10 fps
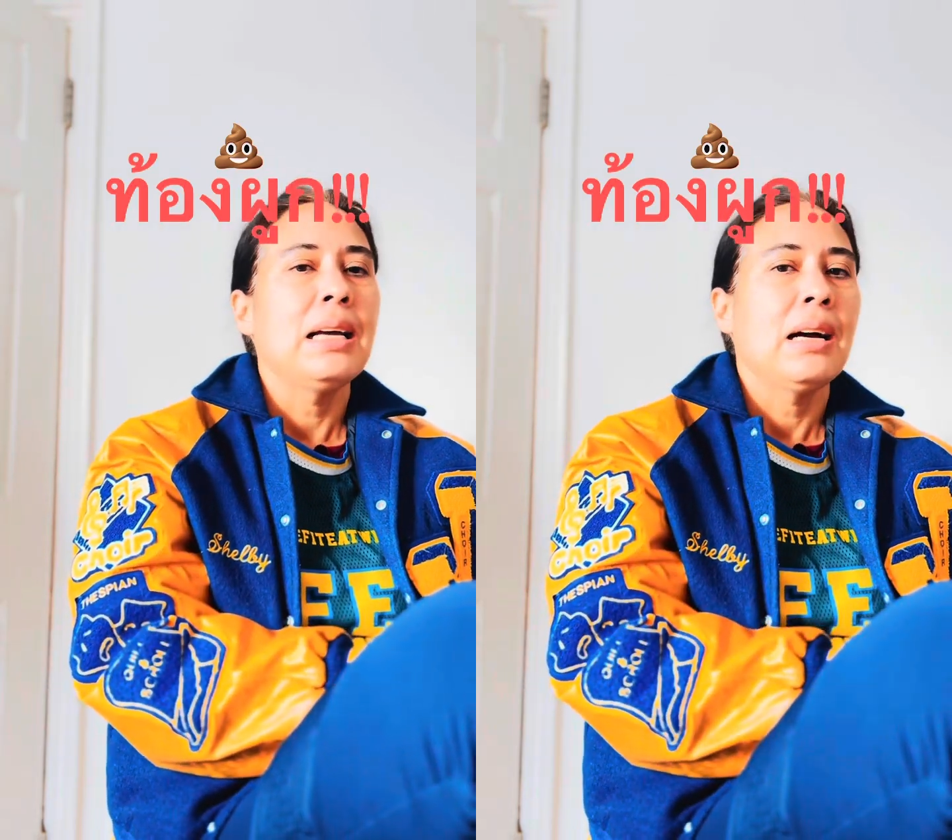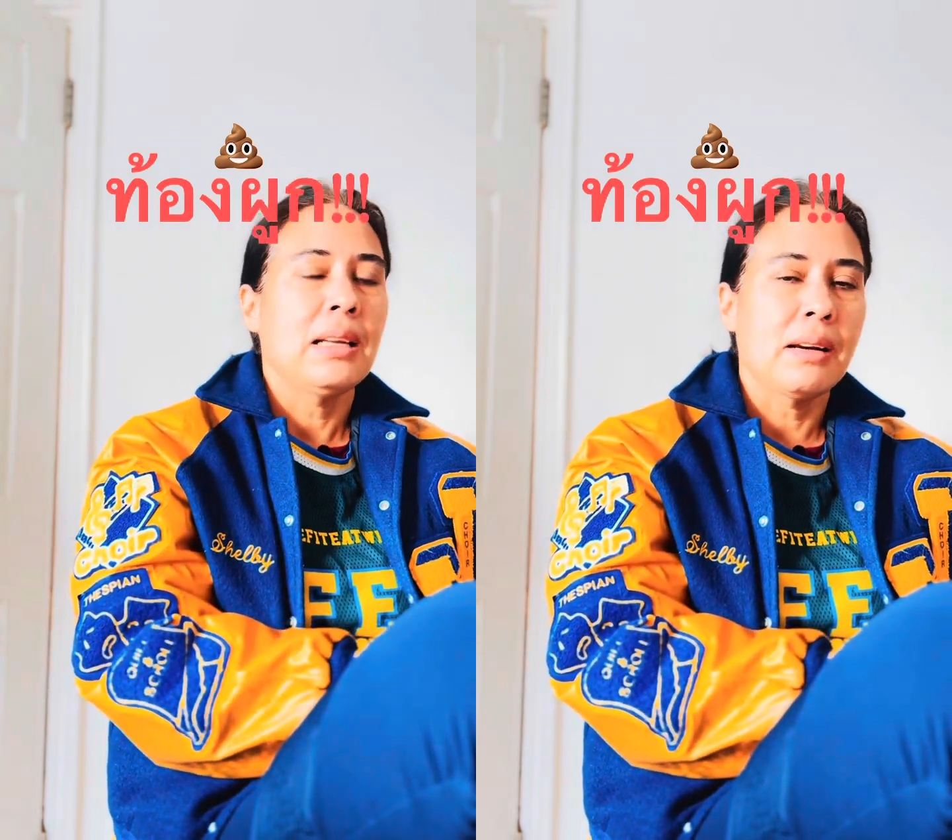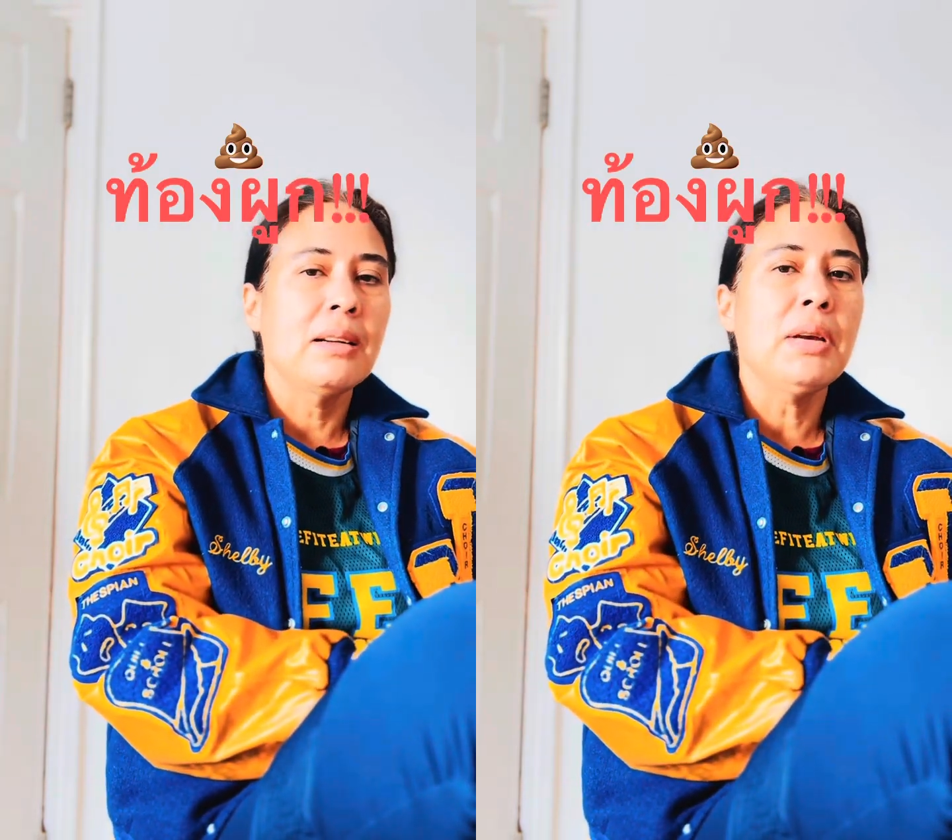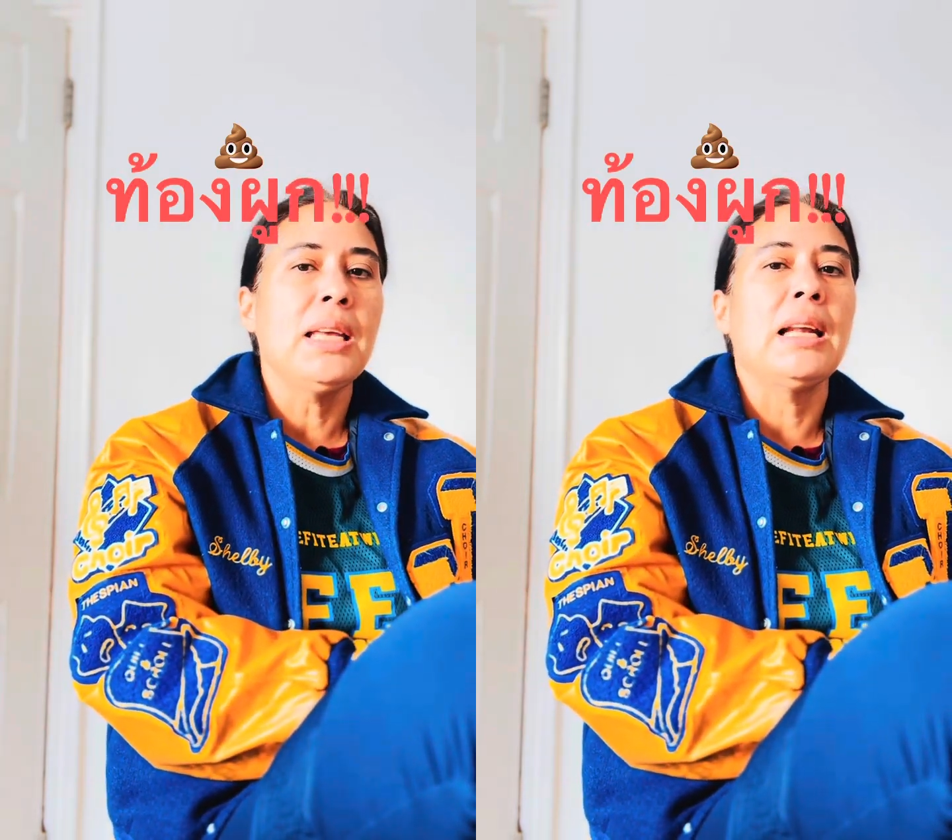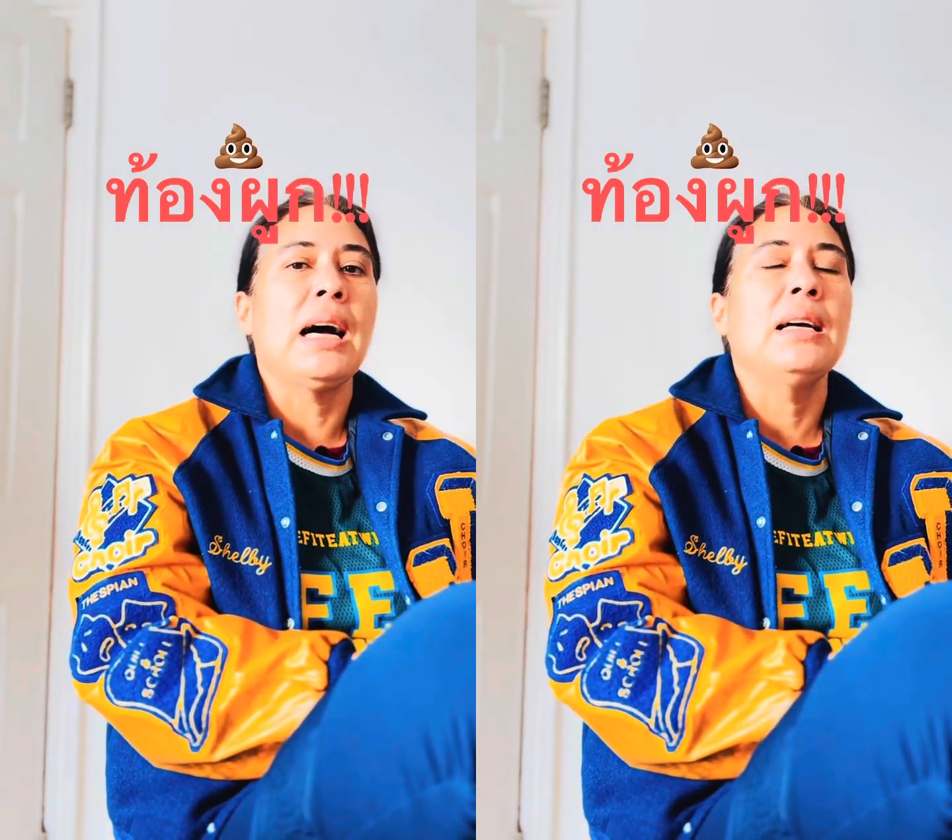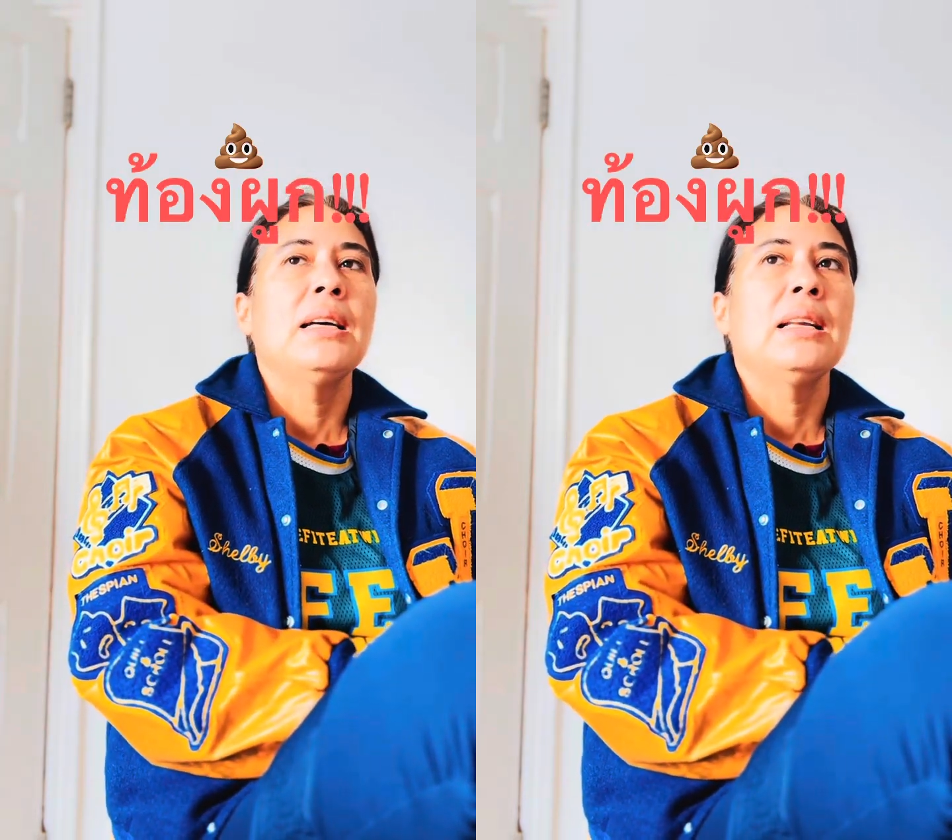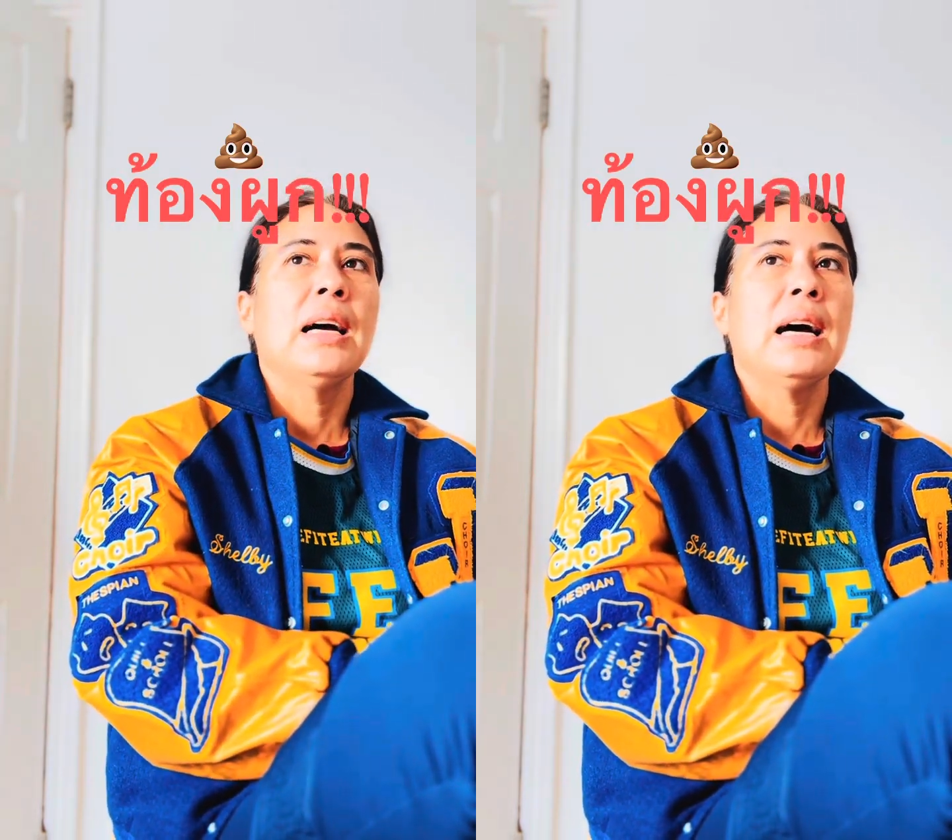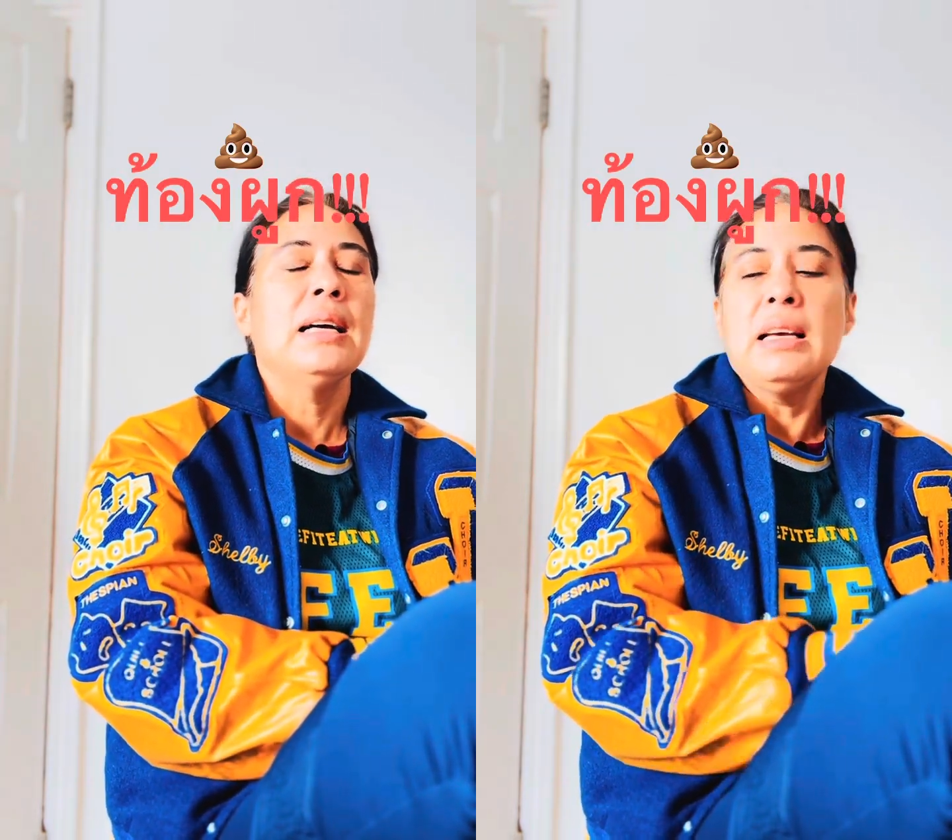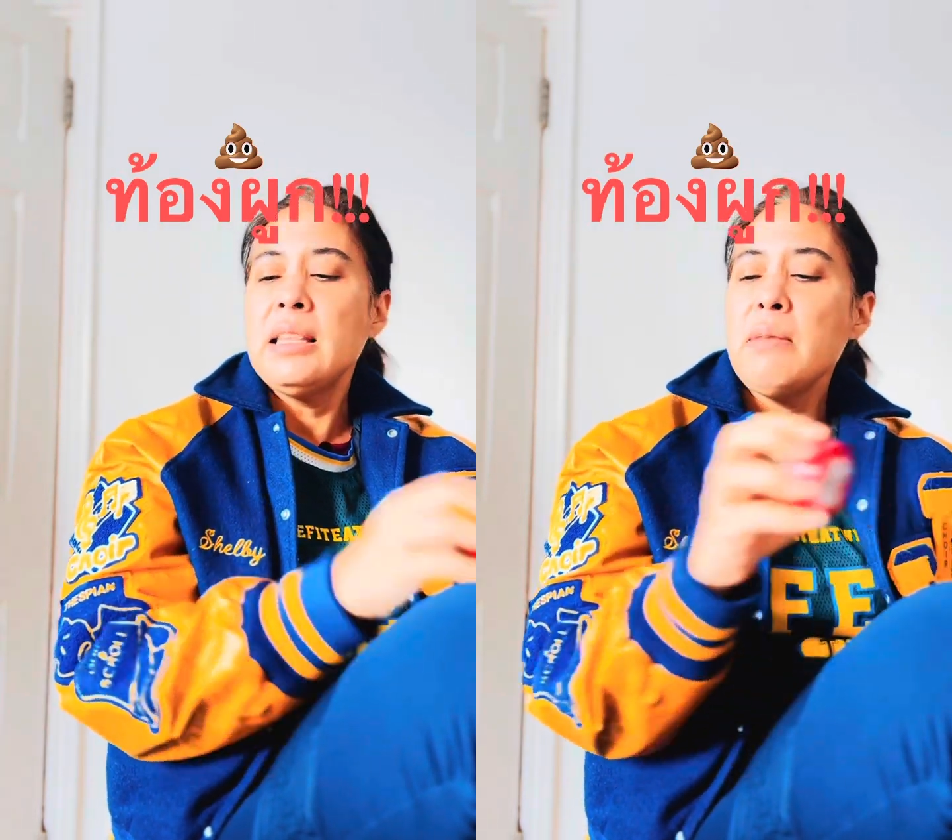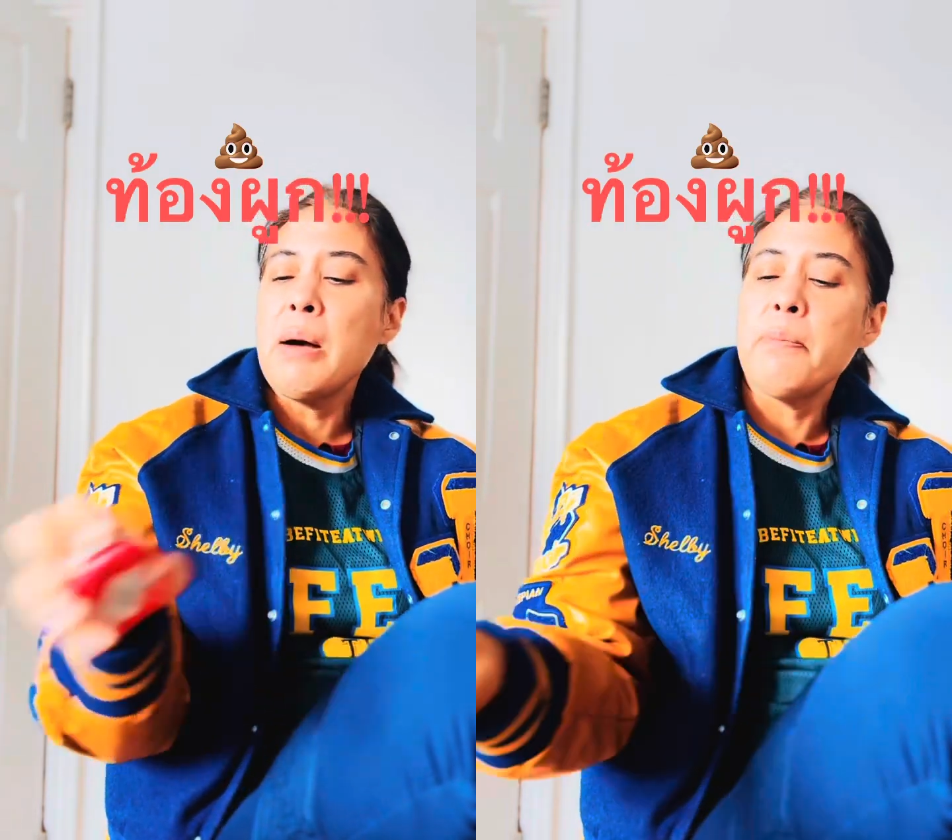อันนั้นเริ่มไม่ดีละนะคะ
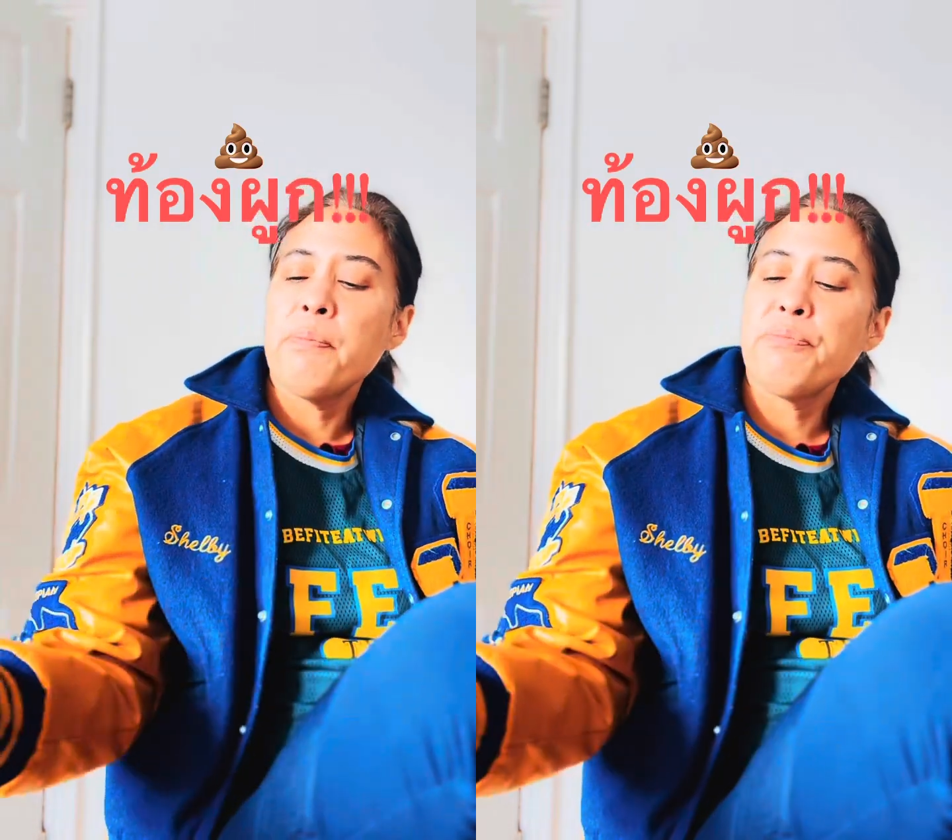ที่แบบ